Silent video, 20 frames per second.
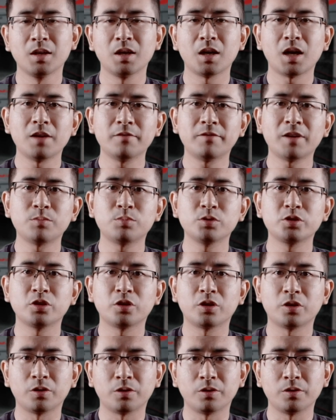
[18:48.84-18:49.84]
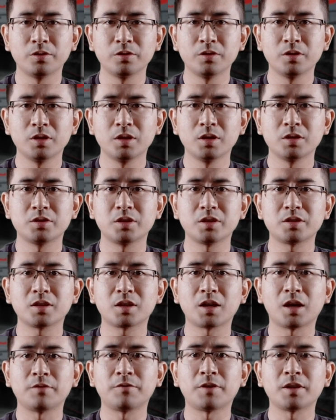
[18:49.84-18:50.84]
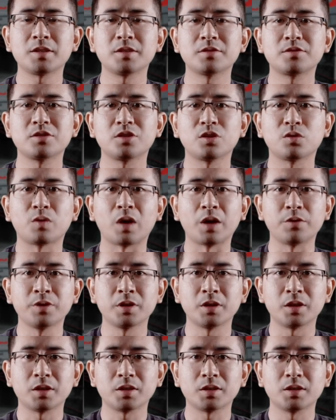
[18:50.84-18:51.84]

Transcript: 案发不久后，杰西卡发现自己怀孕了。